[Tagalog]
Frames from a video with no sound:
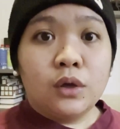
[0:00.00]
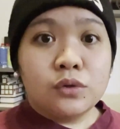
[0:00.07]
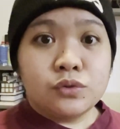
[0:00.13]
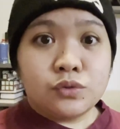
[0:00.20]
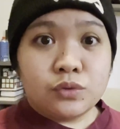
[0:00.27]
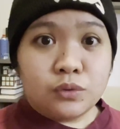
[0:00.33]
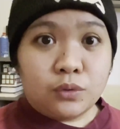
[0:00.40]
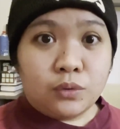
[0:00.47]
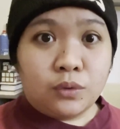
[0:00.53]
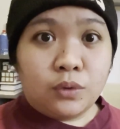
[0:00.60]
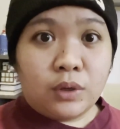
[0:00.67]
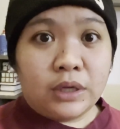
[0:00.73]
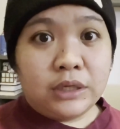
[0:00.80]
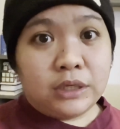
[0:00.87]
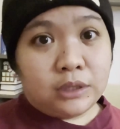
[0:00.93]
So,
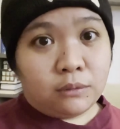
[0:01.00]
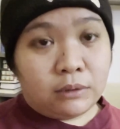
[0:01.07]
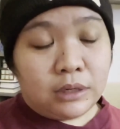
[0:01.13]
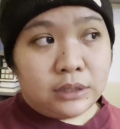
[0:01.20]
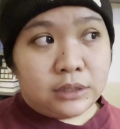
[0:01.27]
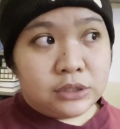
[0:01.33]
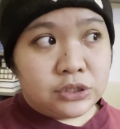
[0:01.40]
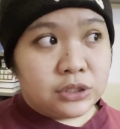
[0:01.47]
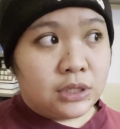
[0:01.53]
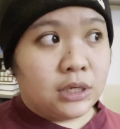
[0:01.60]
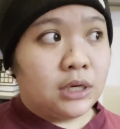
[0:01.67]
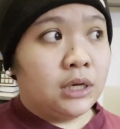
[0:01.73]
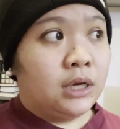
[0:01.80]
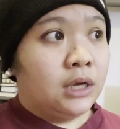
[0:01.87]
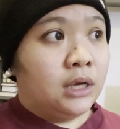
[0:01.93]
kanina wala na
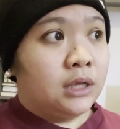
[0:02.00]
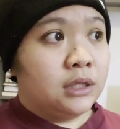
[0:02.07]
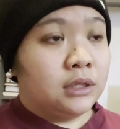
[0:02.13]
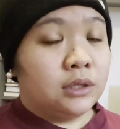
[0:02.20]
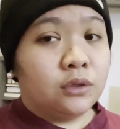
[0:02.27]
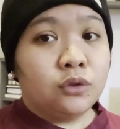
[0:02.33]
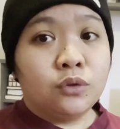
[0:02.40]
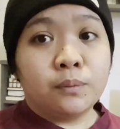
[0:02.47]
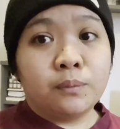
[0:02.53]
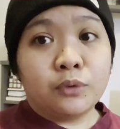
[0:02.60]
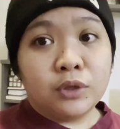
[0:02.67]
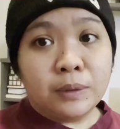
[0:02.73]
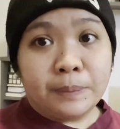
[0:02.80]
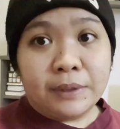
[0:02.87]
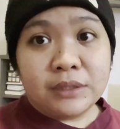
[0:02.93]
siya.
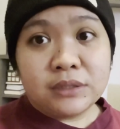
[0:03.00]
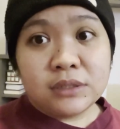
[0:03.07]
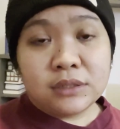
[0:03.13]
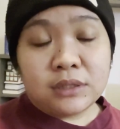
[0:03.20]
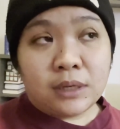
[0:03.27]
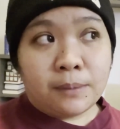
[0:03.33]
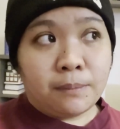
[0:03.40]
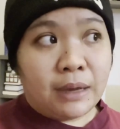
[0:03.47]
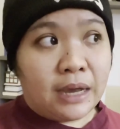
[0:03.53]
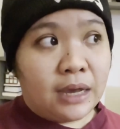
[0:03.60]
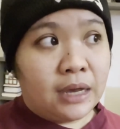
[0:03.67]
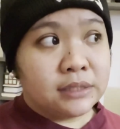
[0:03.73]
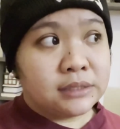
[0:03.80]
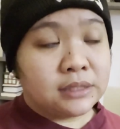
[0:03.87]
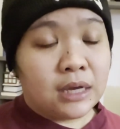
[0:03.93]
Nandugpunta pala siya sa,
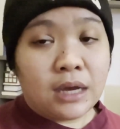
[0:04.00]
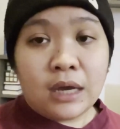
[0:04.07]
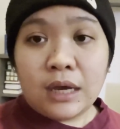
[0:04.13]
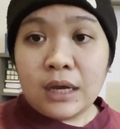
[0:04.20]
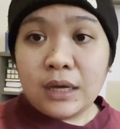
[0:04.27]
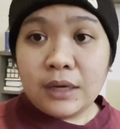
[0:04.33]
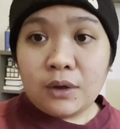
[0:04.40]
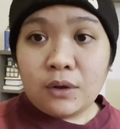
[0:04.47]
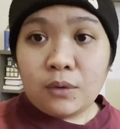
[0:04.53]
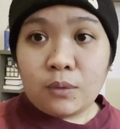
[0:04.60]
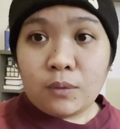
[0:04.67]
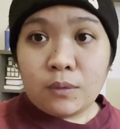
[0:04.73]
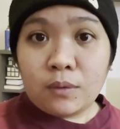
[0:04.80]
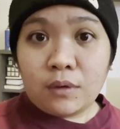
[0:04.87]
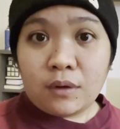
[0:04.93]
bah, sa
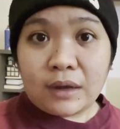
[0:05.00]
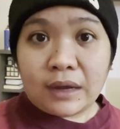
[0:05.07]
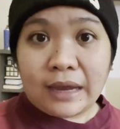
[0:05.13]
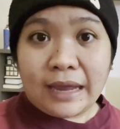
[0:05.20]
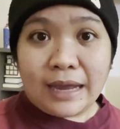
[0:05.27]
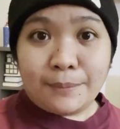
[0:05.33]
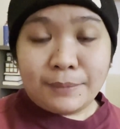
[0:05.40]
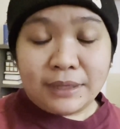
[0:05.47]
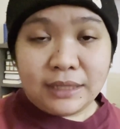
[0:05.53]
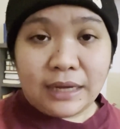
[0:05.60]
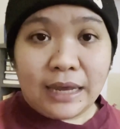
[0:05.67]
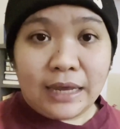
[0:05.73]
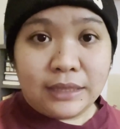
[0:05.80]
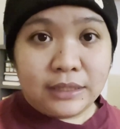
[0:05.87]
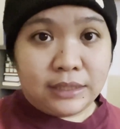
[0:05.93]
kama ng
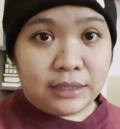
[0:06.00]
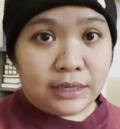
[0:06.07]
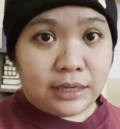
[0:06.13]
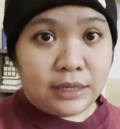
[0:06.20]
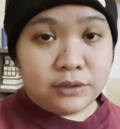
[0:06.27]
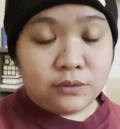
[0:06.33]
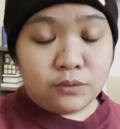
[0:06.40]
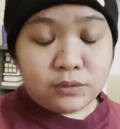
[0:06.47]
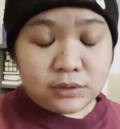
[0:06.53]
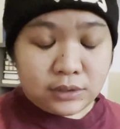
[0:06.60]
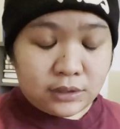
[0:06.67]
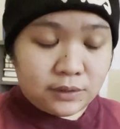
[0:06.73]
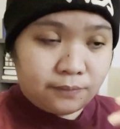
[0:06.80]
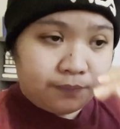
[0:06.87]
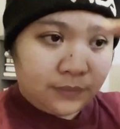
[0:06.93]
ate niya, doon sa,